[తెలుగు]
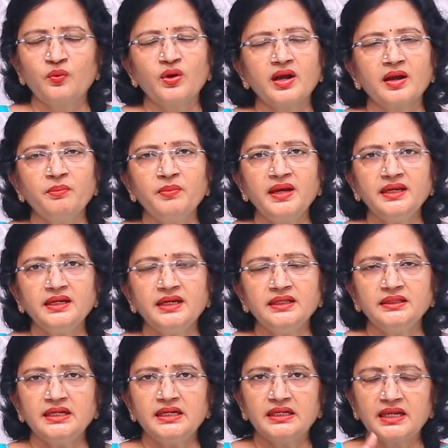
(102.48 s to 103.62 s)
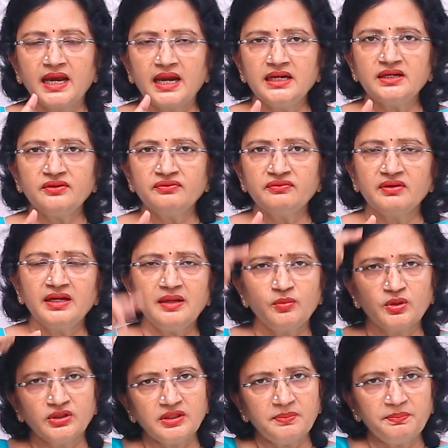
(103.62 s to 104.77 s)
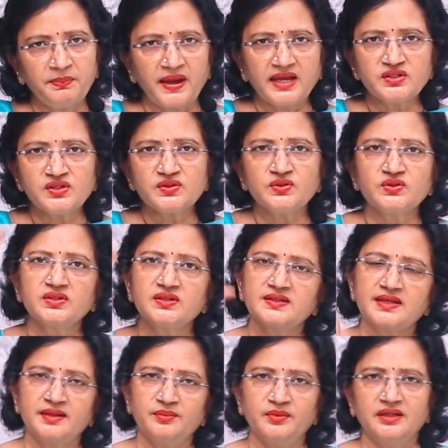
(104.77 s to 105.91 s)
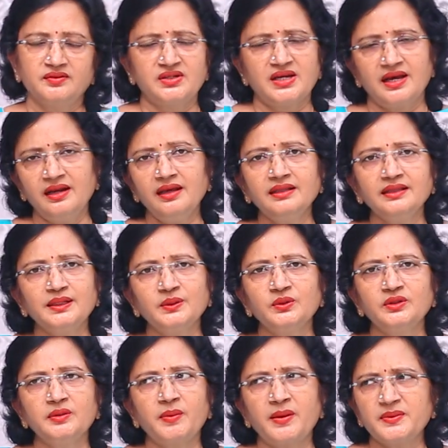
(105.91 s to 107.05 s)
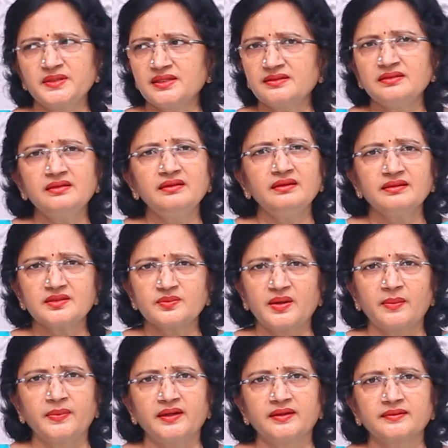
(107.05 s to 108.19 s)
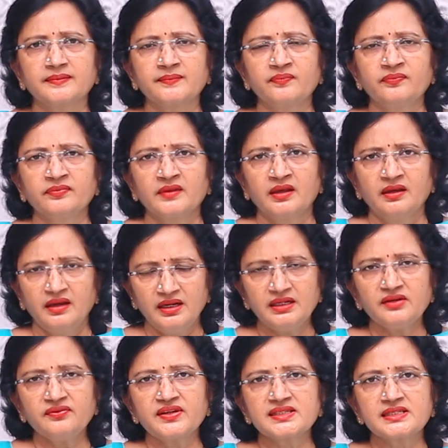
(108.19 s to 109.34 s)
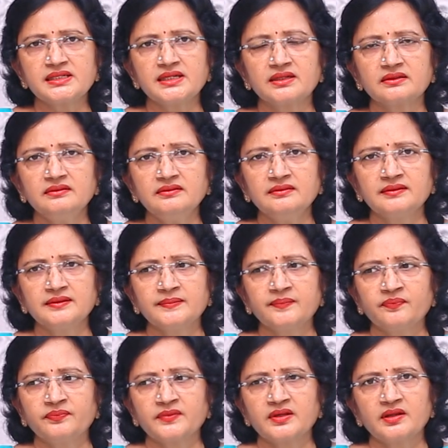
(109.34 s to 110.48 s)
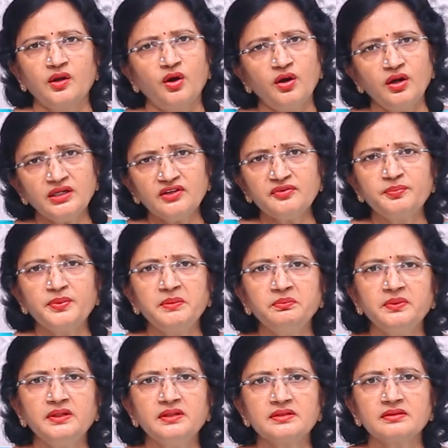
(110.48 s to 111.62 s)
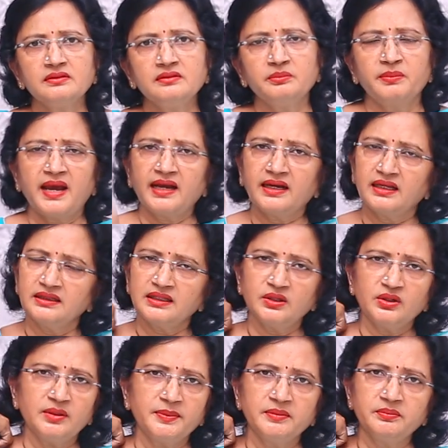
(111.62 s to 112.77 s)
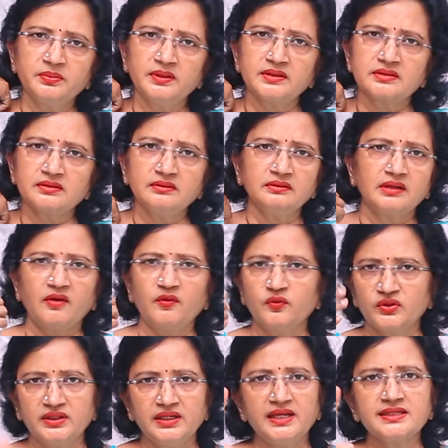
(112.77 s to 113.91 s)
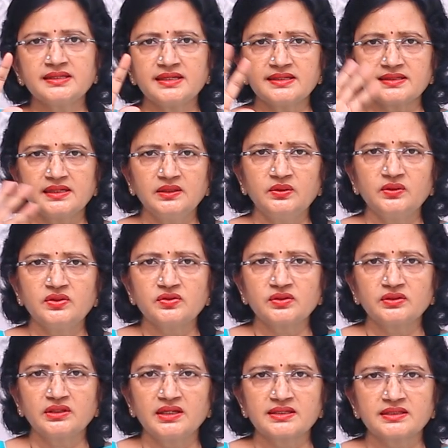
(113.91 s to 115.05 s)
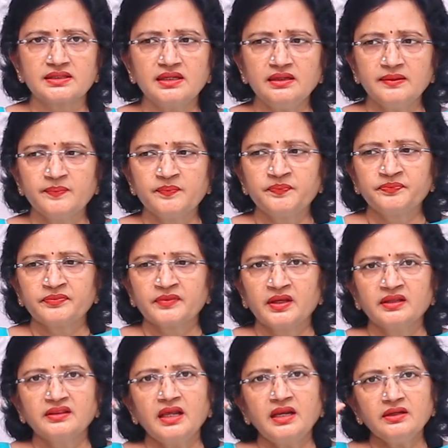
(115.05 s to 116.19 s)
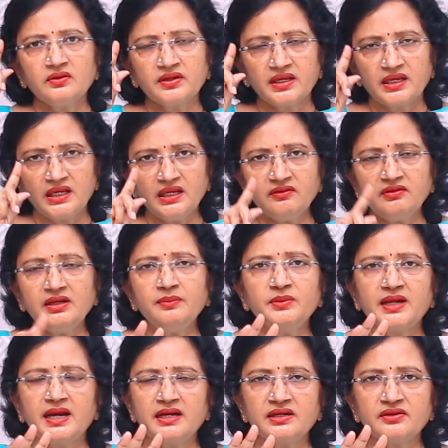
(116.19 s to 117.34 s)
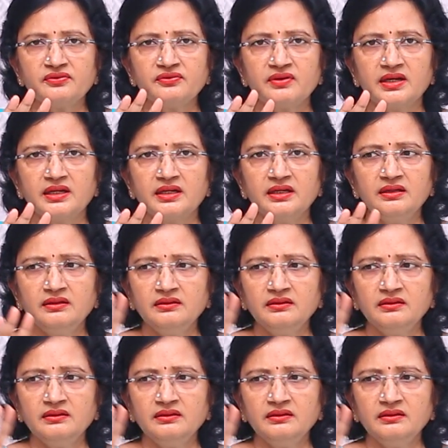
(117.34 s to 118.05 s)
ఒక అమ్మాయికి అయితే డాండ్రఫ్ వల్ల మొత్తం ప్యాచెస్ వచ్చేసాయి మా చాలా అందంగా ఉంది పాప సిక్స్టీన్ ఇయర్స్ పాప ఇంటర్ ఫస్ట్ ఇయర్ లాట్ ఆఫ్ పింపుల్స్ బ్యాక్ అంతా కూడా పింపుల్స్ అవి వదిలేస్తే స్కిన్ గురించి వదిలేస్తే తనకు కేవలం డాండ్రఫ్ వలన